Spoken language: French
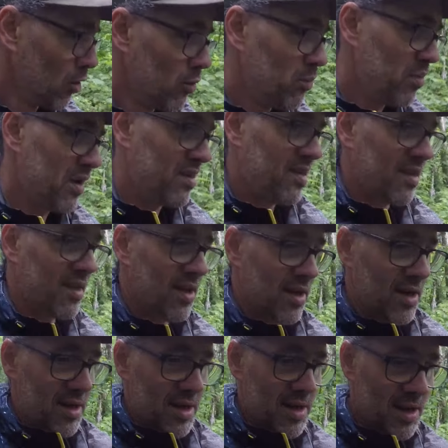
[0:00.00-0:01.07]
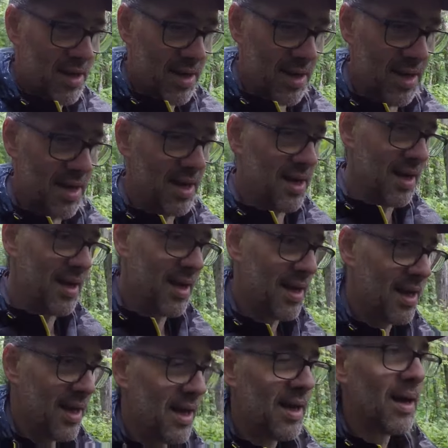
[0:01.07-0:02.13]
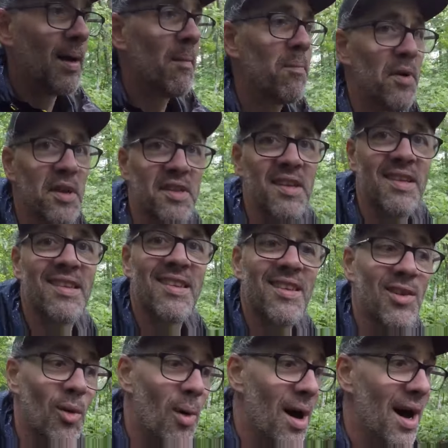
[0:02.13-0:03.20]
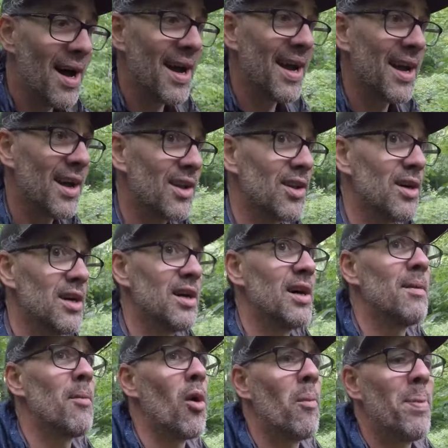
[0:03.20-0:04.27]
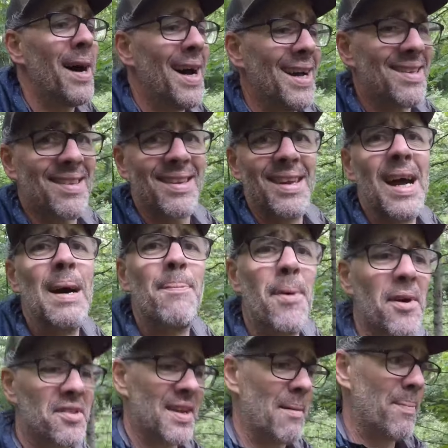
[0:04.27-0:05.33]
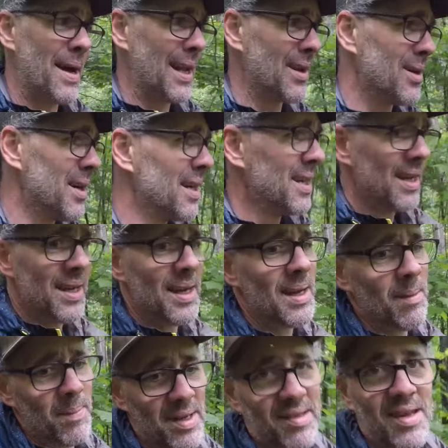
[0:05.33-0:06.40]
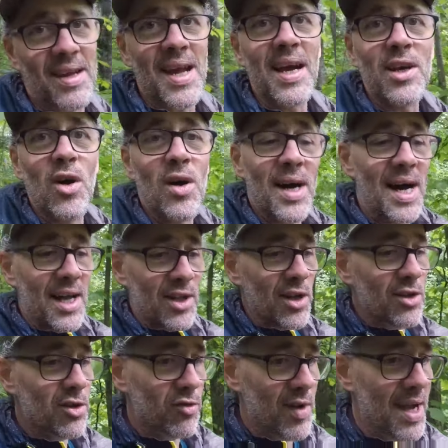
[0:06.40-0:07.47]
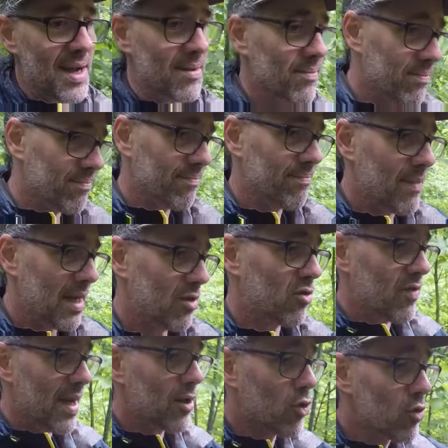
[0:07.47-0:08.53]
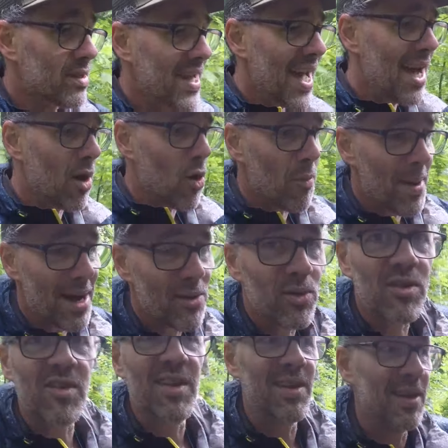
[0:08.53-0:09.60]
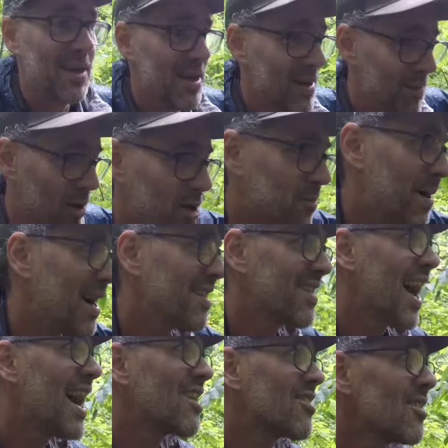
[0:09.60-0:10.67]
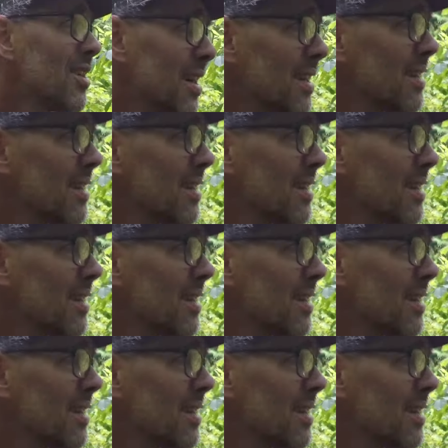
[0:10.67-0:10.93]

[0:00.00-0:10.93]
petite, euh, petite histoire de mon passé en passant par là. Parce que quand on randonne souvent, bien souvent, tout le temps, on pense. Là, je pensais à ça.